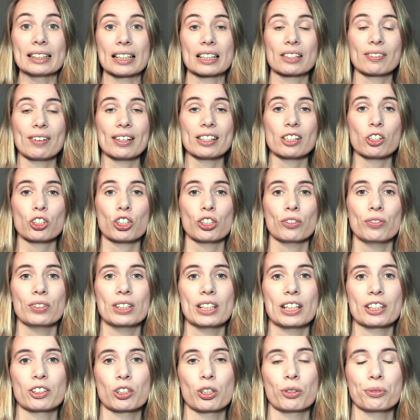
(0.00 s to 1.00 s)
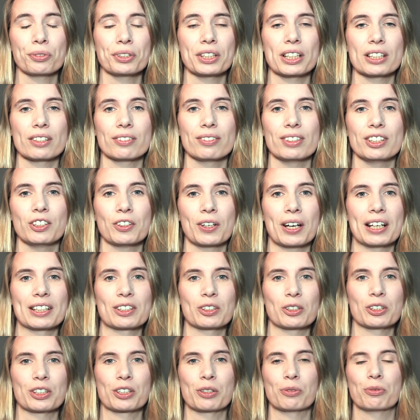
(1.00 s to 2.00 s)
Das war's auch schon wieder. Ich hoffe, das Video
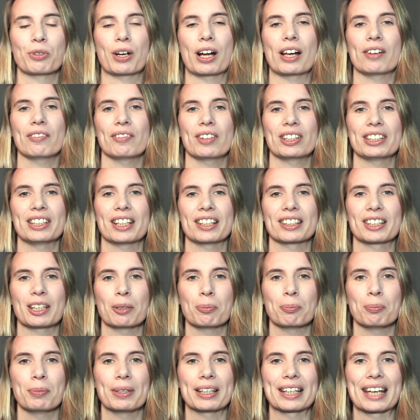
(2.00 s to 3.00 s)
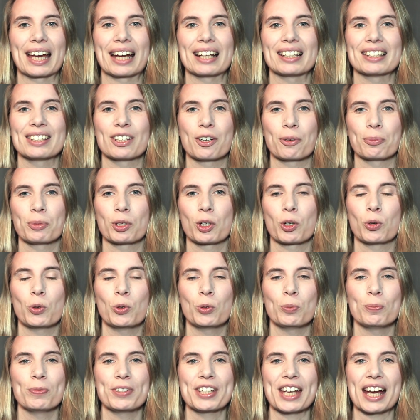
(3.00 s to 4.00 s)
hat euch gefallen. Wenn ja, gebt mir gerne einen Daumen nach
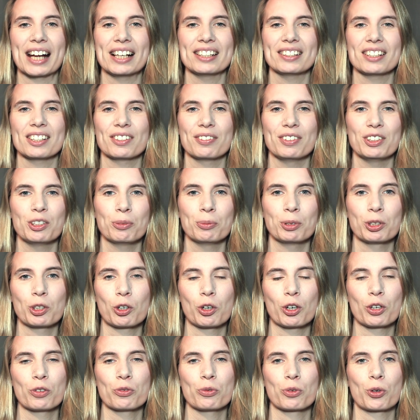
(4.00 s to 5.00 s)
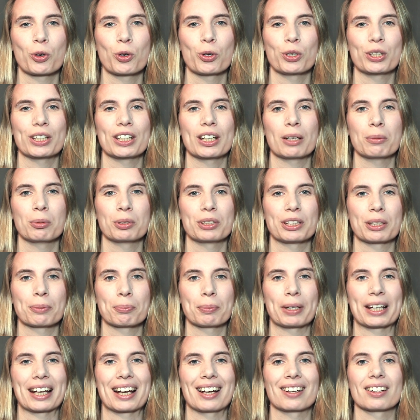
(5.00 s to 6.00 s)
oben, teilt das Video mit euren Freunden,
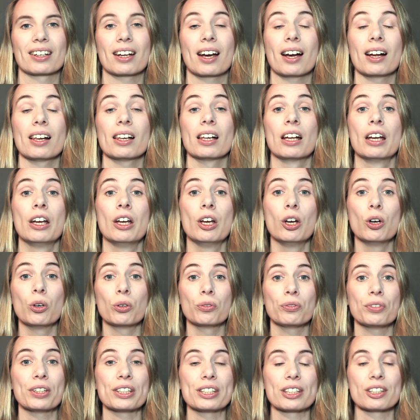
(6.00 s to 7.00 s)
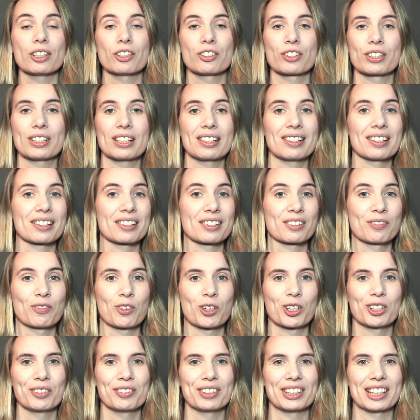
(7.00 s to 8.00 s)
abonniert meinen Kanal und wir sehen uns in der nächsten
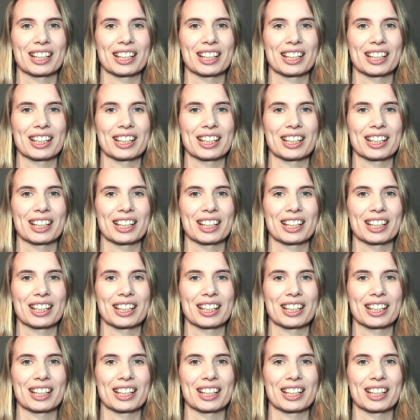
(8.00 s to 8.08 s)
Woche